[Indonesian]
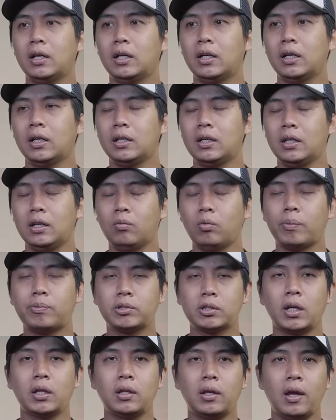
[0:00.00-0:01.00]
uh, di
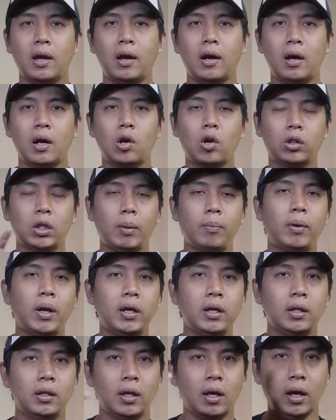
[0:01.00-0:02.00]
websitenya Rotep
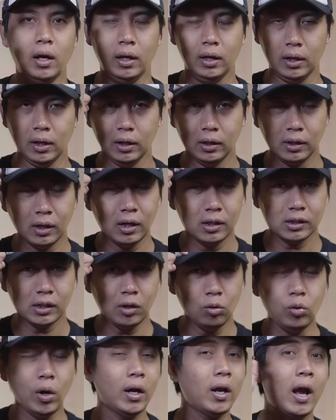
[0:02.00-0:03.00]
Riot ya,
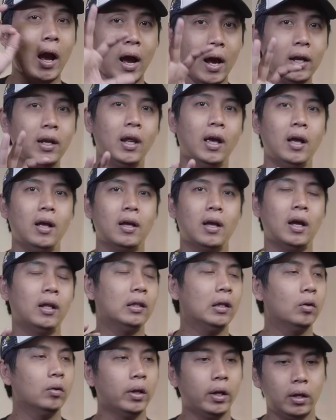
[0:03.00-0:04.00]
rilisannya udah nggak ada,
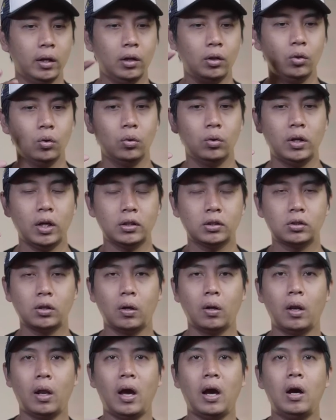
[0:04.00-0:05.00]
nggak tahu deh itu udah
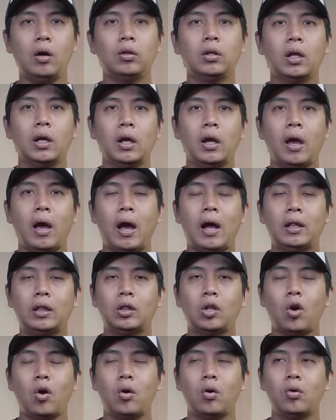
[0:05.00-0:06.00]
sold out
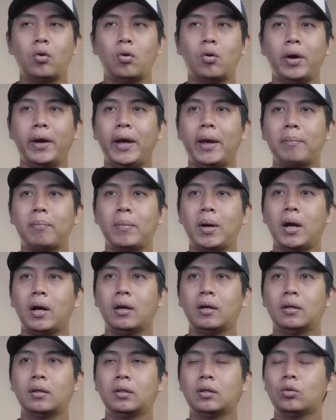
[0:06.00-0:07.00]
atau
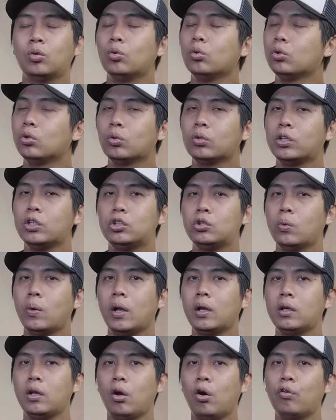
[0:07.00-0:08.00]
emang untuk
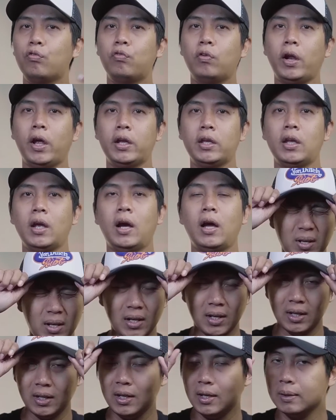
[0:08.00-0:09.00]
dijual di offline-nya.
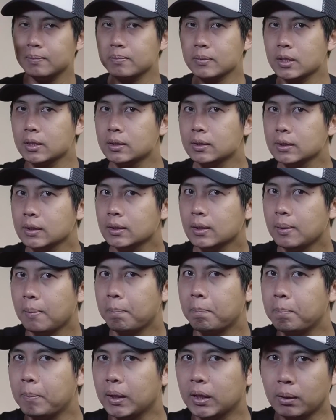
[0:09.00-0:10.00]
ini
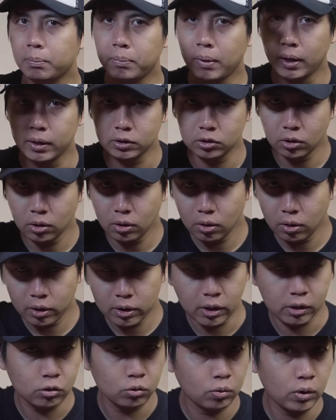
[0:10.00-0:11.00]
mantep banget
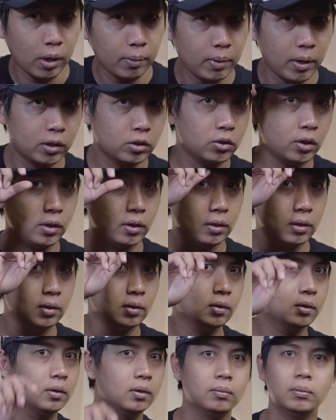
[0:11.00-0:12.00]
coy, saya suka banget coy.
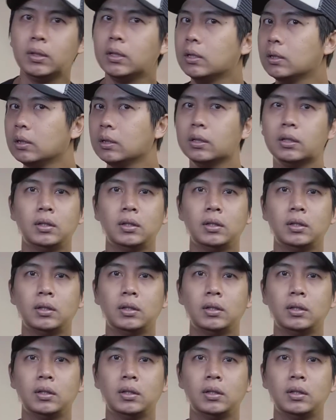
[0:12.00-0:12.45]
Buh,